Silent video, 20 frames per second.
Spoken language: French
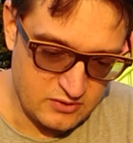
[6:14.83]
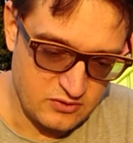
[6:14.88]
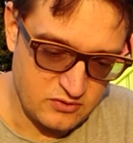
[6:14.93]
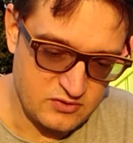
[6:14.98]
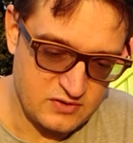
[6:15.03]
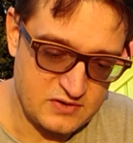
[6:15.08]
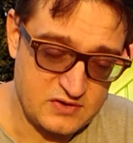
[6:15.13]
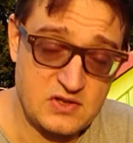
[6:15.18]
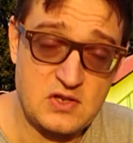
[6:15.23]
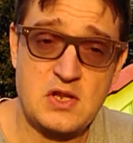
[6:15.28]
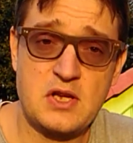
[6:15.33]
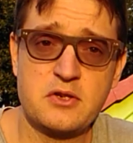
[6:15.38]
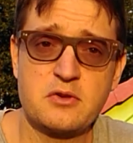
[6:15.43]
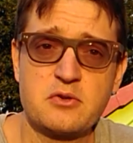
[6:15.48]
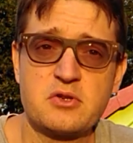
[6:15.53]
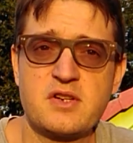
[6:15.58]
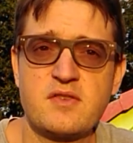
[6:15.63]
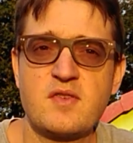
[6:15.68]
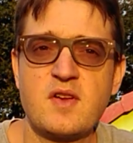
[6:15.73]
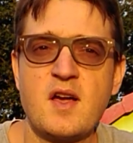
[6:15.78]
dans un
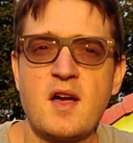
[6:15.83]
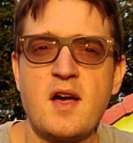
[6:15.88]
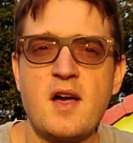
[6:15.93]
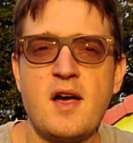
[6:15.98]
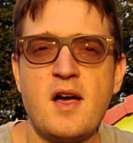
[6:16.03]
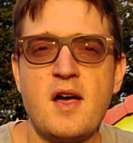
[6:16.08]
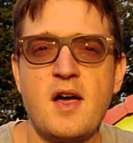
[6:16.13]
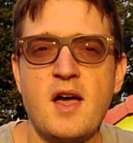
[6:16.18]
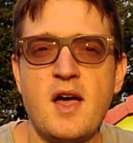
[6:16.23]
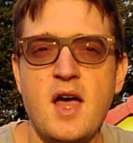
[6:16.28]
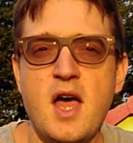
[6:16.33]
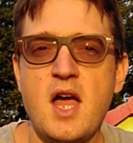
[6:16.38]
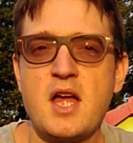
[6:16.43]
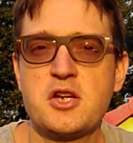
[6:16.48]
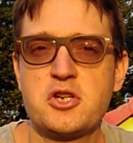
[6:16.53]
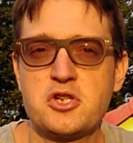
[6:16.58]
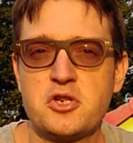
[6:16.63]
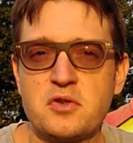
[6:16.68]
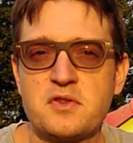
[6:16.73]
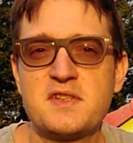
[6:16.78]
scénario, j'avais un,
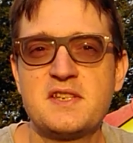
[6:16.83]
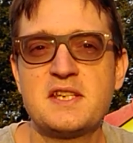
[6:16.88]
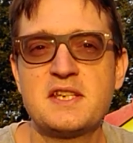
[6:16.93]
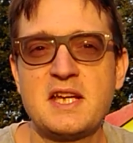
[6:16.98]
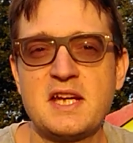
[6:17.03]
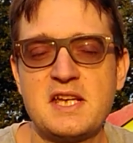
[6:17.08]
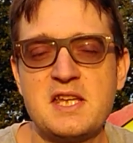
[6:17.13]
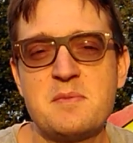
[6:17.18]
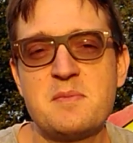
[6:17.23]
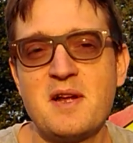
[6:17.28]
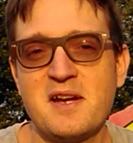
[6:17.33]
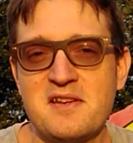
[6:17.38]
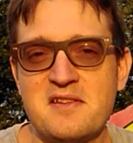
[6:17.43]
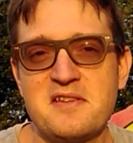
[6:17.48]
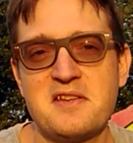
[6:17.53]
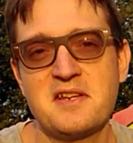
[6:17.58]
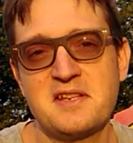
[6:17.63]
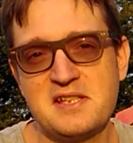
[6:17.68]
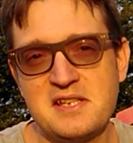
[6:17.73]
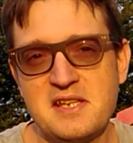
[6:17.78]
gentil cannibale.
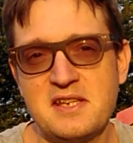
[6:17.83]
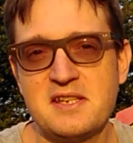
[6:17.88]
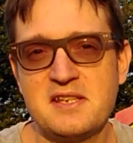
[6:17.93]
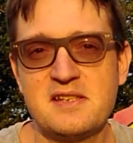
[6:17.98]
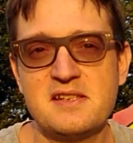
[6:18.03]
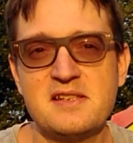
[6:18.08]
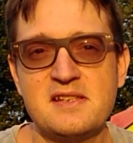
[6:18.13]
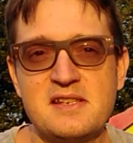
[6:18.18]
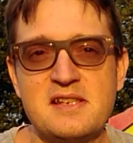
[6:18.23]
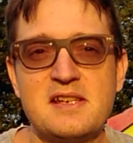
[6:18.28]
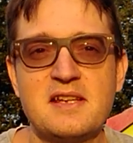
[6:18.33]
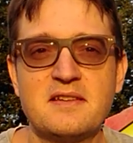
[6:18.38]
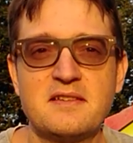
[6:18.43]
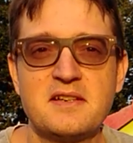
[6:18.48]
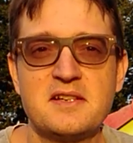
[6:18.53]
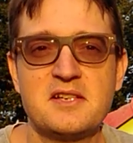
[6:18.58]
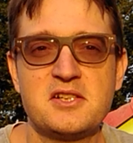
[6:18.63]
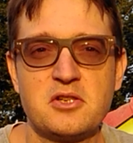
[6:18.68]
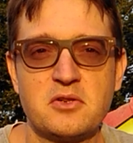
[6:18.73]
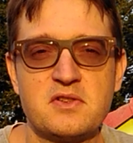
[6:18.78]
C'est-à-dire, il,
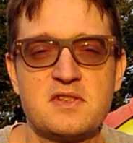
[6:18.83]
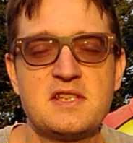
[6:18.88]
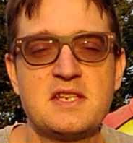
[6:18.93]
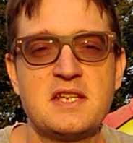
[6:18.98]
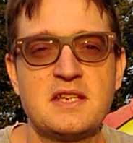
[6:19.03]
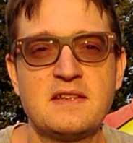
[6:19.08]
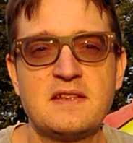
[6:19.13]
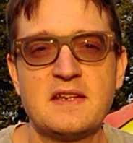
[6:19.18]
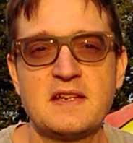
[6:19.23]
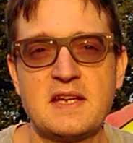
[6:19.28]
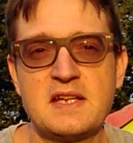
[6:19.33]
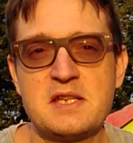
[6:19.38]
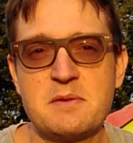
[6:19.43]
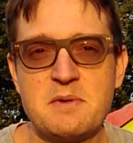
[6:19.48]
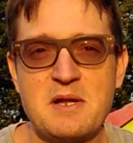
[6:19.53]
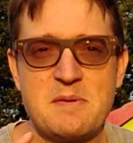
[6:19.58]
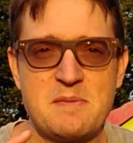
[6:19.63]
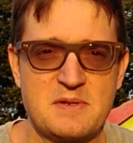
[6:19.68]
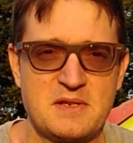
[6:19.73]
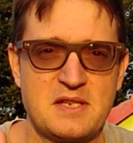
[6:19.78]
était gentil, il était
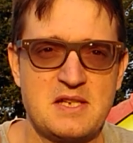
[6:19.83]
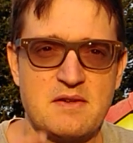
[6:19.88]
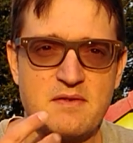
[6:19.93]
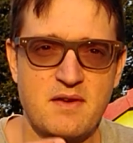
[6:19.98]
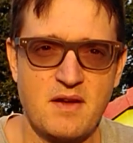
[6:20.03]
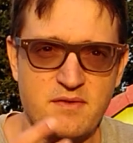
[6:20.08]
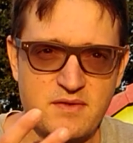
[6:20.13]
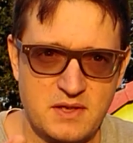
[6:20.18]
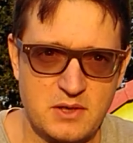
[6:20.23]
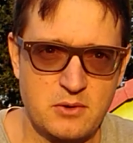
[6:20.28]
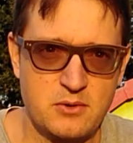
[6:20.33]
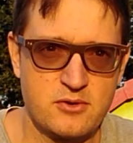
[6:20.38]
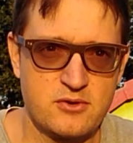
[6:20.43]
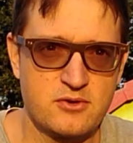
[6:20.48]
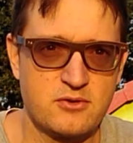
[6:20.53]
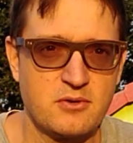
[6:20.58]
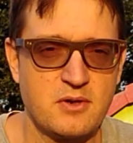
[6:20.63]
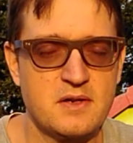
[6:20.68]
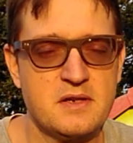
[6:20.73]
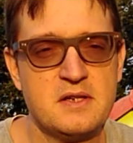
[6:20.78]
cannibale parce qu'il avait un
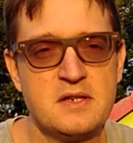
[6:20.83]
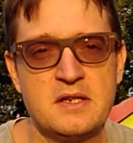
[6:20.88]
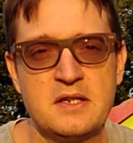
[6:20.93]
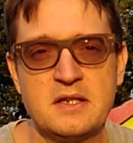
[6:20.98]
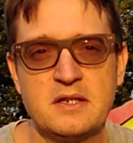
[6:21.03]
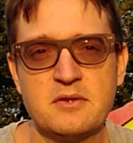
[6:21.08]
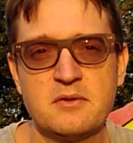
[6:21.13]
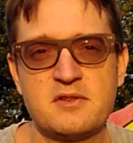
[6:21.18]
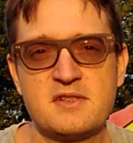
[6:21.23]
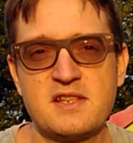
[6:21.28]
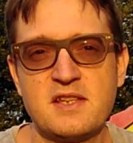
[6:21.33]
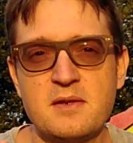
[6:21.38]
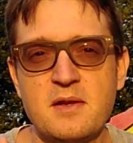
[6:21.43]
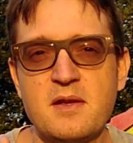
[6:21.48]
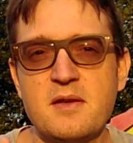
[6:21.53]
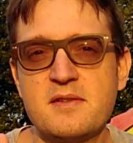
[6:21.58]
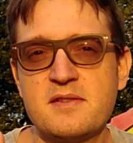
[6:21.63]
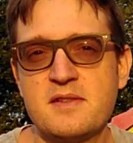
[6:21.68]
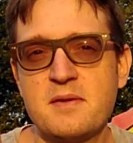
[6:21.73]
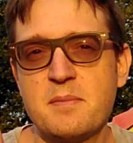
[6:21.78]
virus, tu vois. Donc,
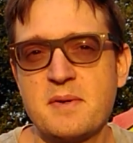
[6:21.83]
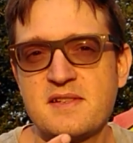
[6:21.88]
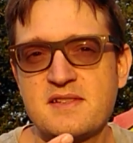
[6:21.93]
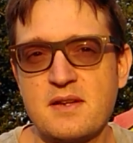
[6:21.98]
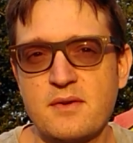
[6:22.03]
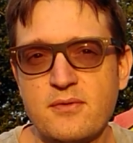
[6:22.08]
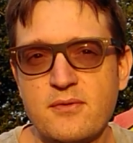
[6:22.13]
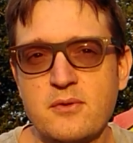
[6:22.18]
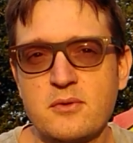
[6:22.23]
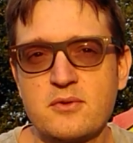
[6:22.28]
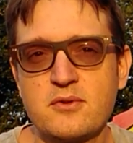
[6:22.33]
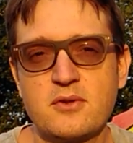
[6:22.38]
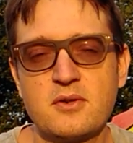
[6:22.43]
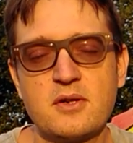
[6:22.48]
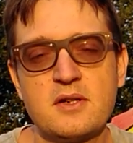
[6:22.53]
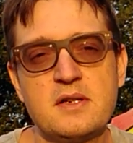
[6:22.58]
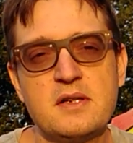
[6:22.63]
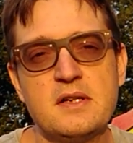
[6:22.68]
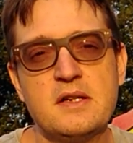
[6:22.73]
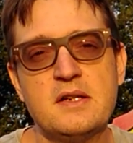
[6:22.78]
c'était pas de sa faute,
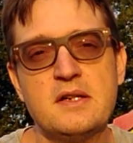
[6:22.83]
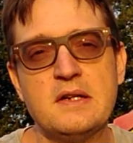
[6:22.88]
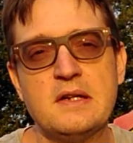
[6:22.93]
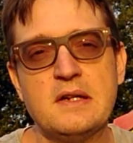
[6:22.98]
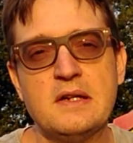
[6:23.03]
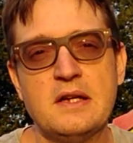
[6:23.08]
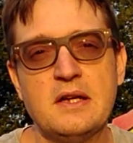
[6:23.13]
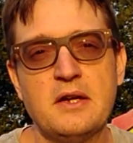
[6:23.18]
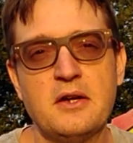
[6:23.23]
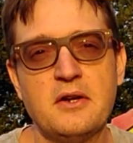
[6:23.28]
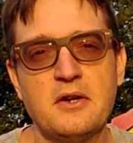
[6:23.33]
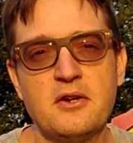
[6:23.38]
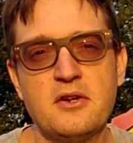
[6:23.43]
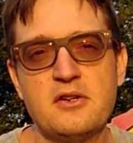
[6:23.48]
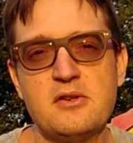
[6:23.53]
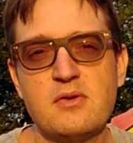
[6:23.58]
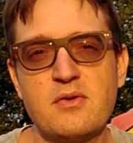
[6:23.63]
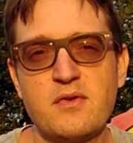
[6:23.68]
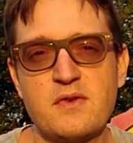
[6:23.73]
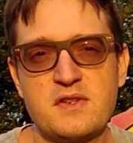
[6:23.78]
quoi.
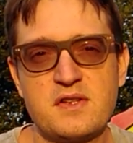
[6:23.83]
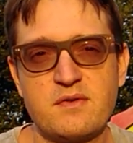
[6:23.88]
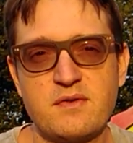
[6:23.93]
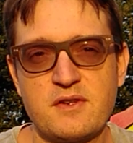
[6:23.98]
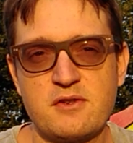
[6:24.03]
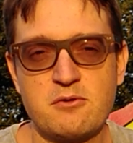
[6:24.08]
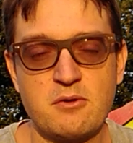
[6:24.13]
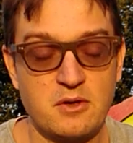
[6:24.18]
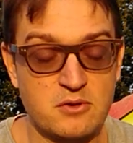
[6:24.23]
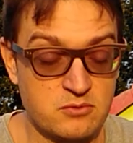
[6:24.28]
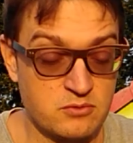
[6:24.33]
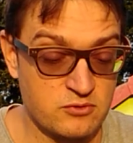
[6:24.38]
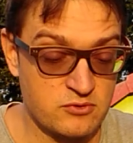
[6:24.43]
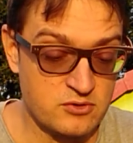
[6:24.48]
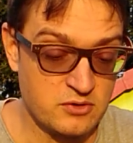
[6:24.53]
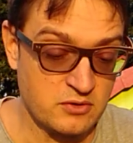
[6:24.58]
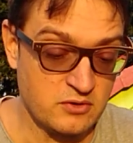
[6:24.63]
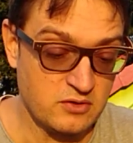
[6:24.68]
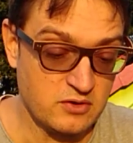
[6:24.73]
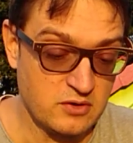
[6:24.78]
Euh, il le faisait de façon
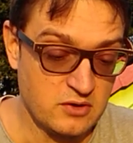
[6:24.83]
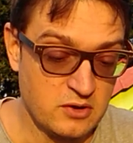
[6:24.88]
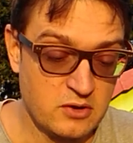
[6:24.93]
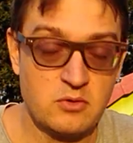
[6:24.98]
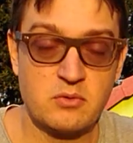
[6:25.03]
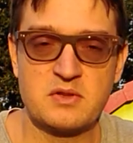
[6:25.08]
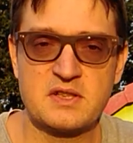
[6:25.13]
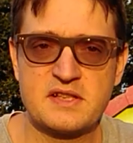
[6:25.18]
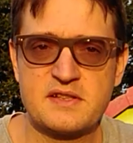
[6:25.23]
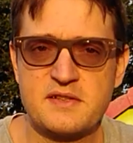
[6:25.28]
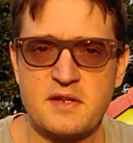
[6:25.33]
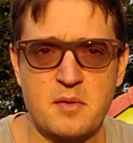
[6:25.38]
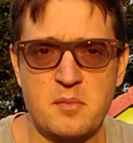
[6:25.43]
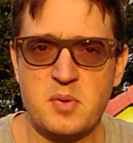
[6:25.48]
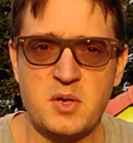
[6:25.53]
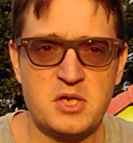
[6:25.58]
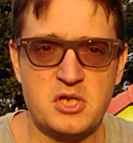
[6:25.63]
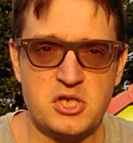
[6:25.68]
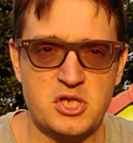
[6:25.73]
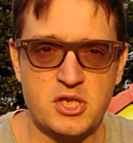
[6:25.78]
inconsciente. Ça, c'est un
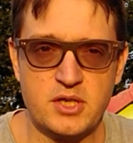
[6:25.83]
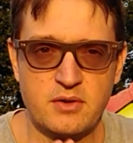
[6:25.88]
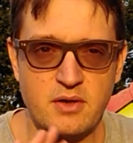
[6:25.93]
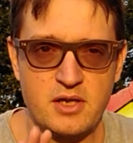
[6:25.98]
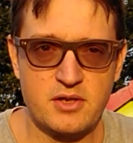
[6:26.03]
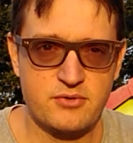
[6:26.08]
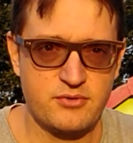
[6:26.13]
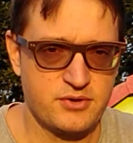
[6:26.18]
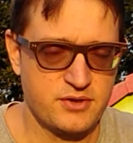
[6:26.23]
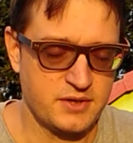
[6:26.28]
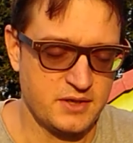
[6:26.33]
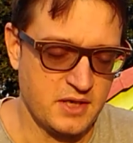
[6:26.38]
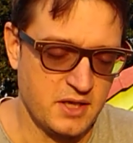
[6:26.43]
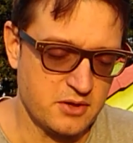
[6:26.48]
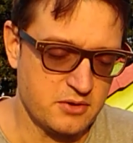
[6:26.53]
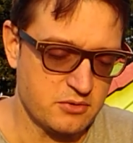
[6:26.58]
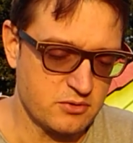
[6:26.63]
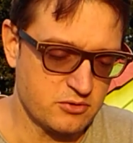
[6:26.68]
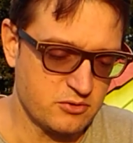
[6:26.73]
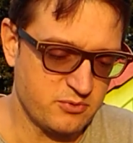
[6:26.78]
PNJ du
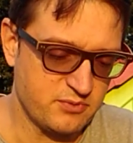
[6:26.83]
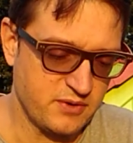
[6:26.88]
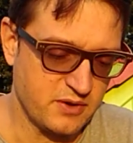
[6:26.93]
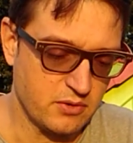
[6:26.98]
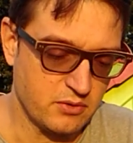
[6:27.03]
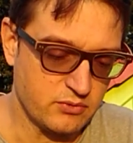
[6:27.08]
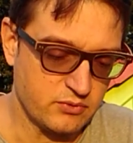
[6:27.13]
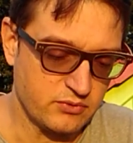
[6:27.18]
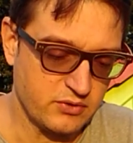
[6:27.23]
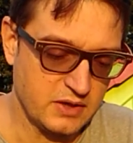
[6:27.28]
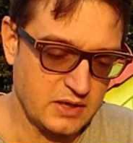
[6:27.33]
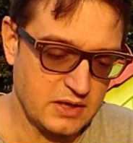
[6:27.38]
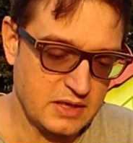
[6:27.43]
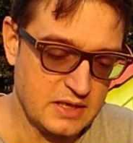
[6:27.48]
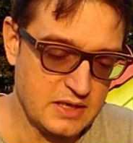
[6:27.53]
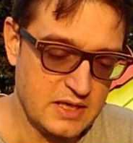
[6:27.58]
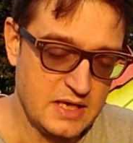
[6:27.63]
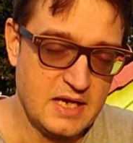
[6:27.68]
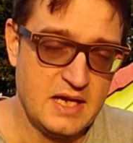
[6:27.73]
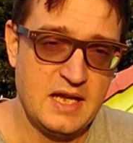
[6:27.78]
scénario que tu pouvais
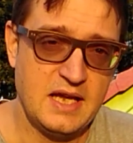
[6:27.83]
rencontrer.